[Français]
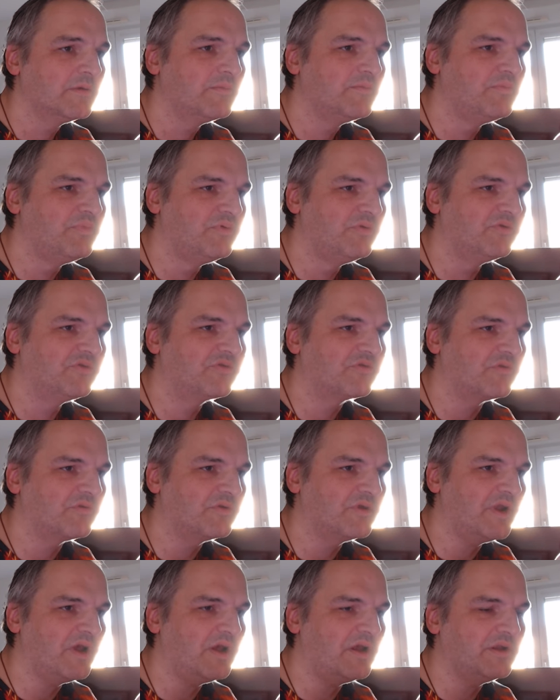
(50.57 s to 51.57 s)
Plus on
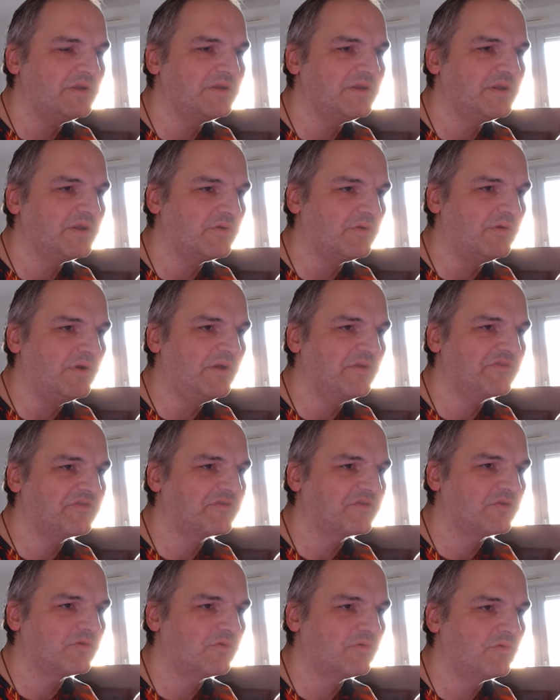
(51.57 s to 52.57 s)
a des
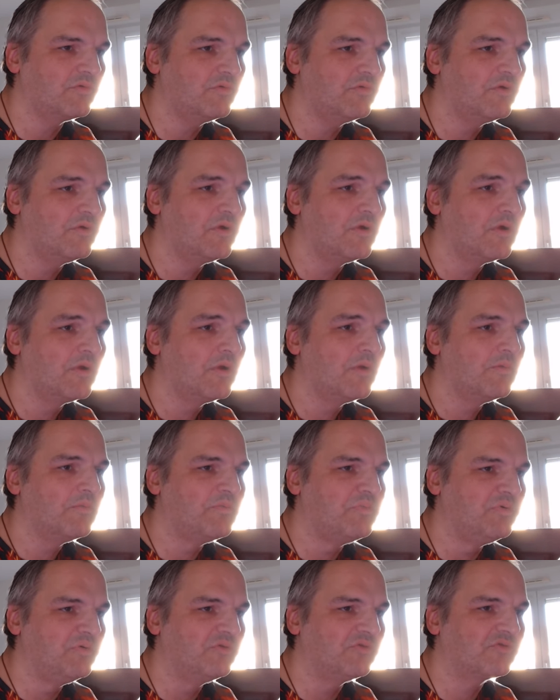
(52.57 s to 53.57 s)
relations,
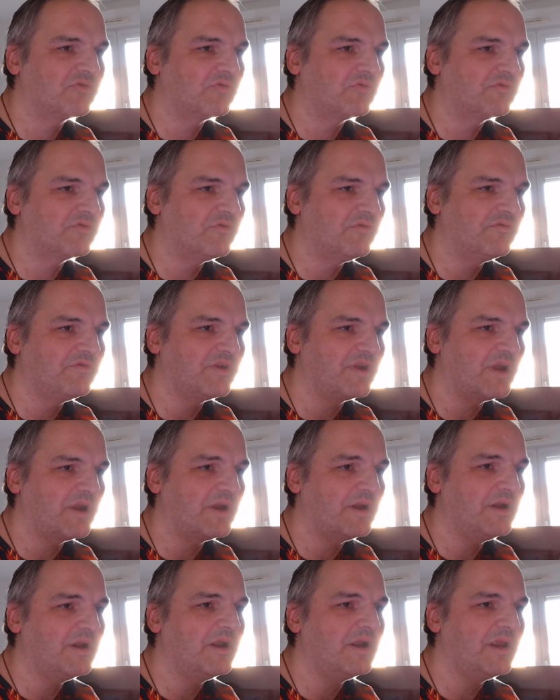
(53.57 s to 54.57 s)
plus on devient
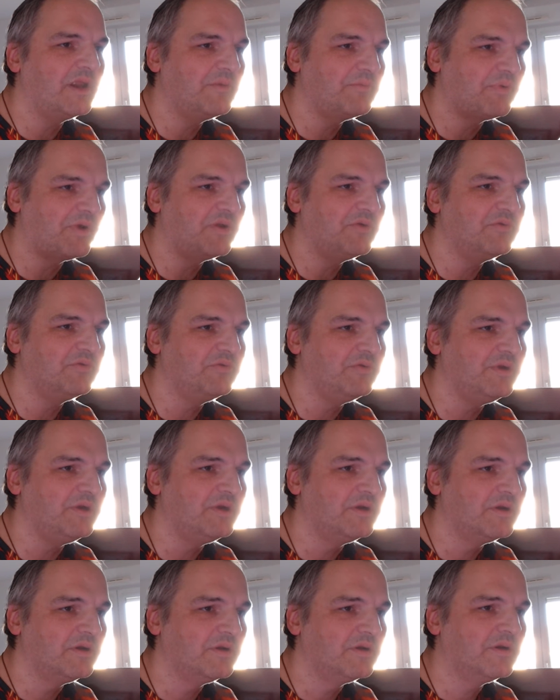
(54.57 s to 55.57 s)
épanoui
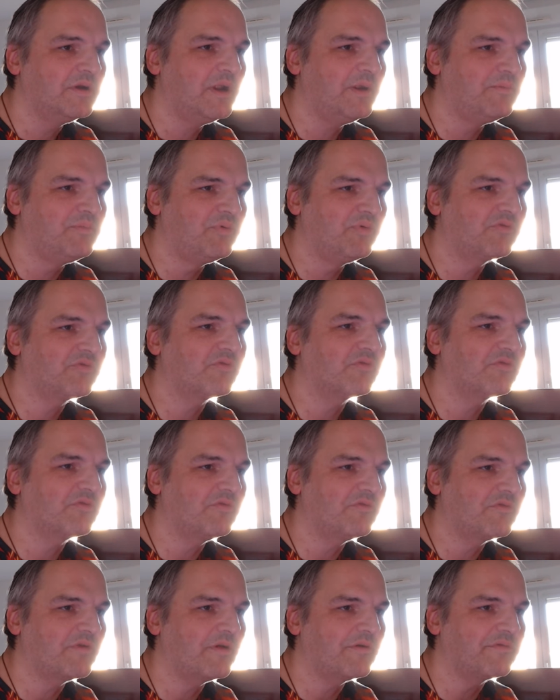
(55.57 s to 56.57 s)
et plus on
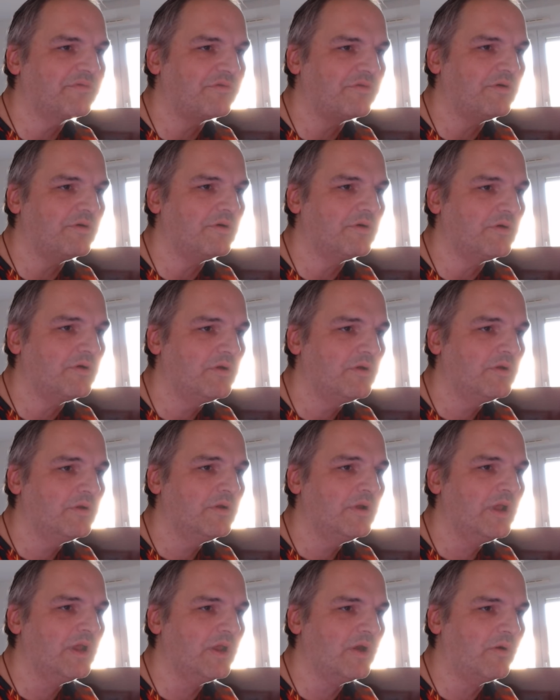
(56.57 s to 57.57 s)
devient fort.
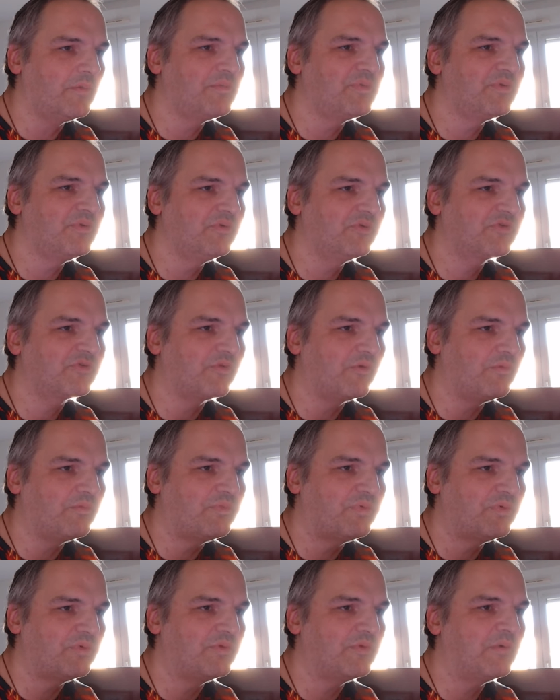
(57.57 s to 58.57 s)
Et en plus, on
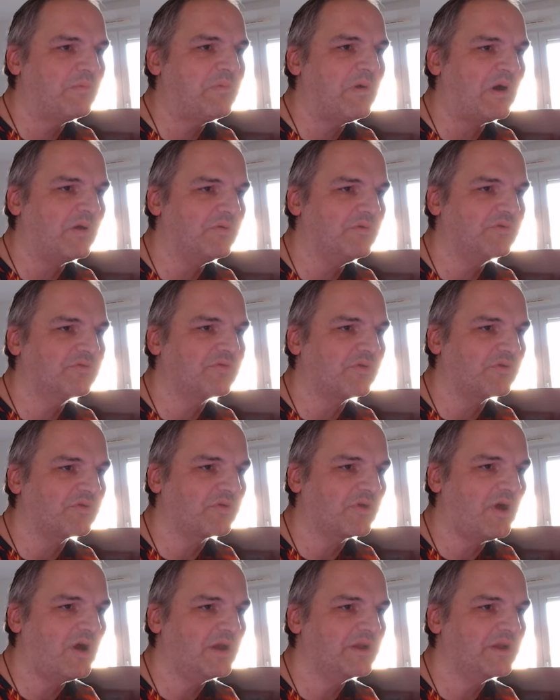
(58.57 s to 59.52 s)
peut, par le tantra,